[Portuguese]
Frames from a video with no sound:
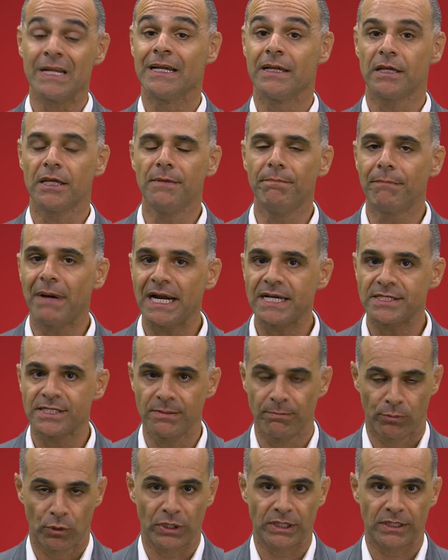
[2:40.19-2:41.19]
E mais
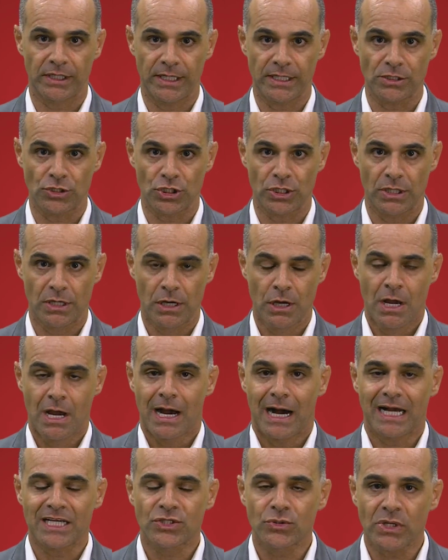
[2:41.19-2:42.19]
importante,
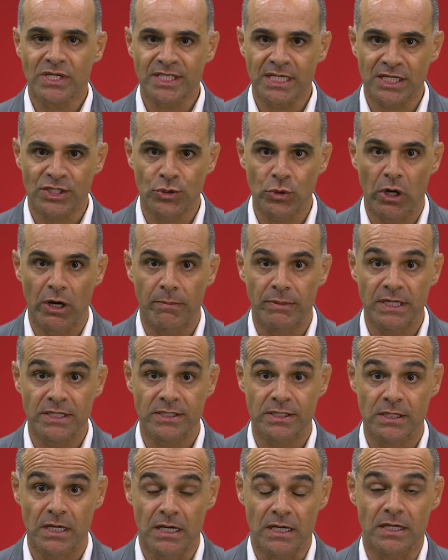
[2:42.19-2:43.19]
as nossas
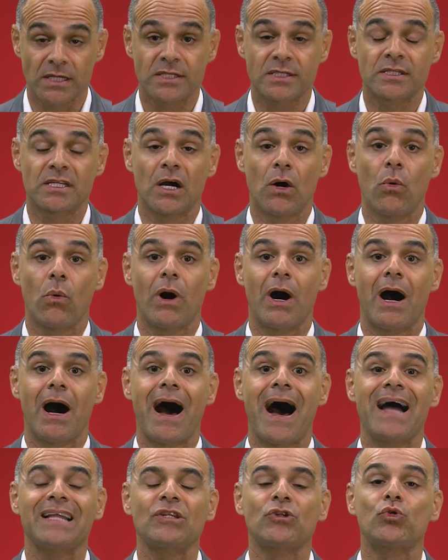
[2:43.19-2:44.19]
obras estão
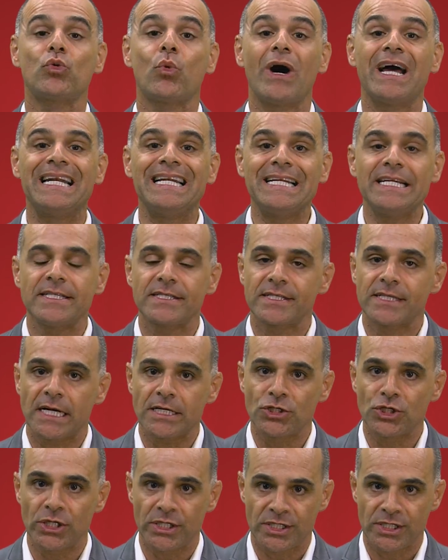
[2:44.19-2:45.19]

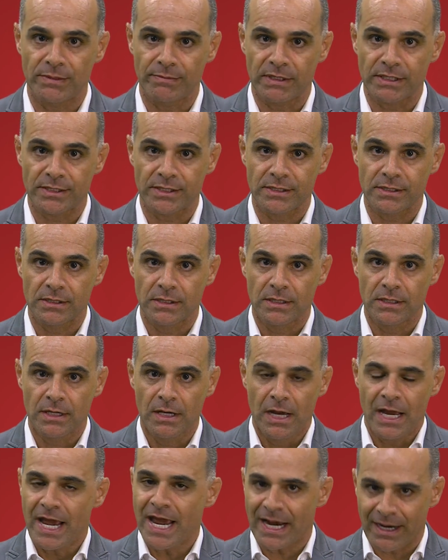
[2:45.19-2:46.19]
atualizadíssimas.
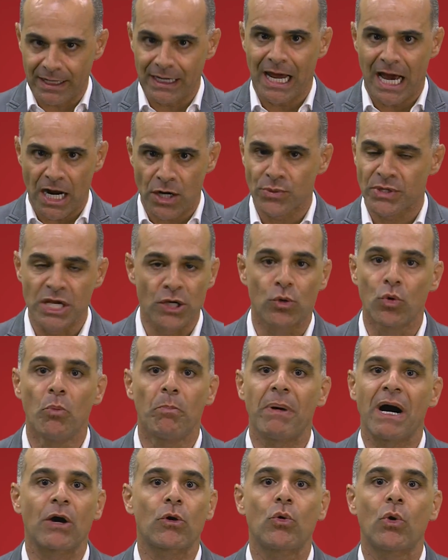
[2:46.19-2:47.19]
É claro que com o
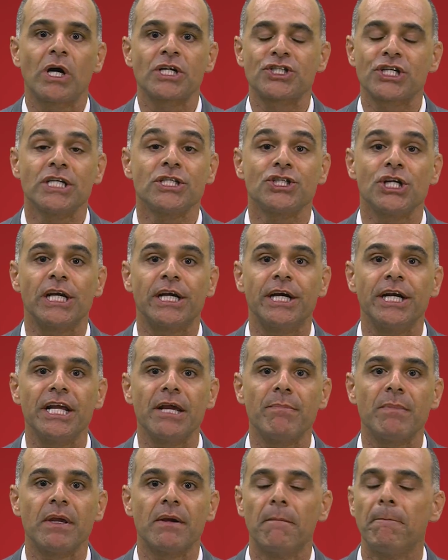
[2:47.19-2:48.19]
pacote
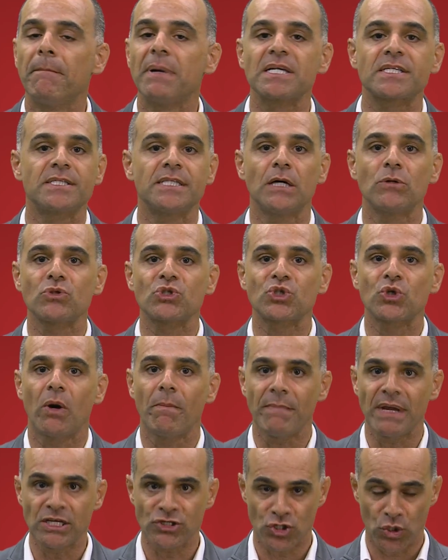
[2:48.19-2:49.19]
anticrime, mas não
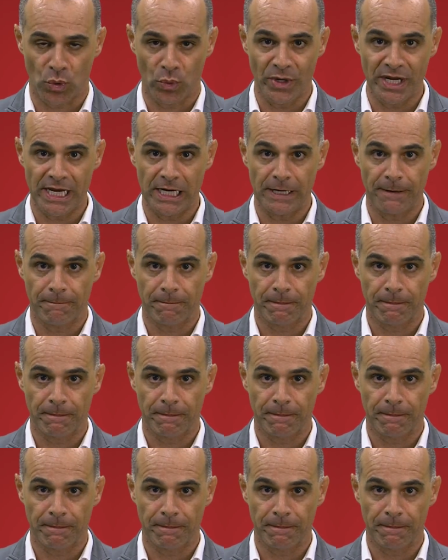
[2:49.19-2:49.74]
somente com ele.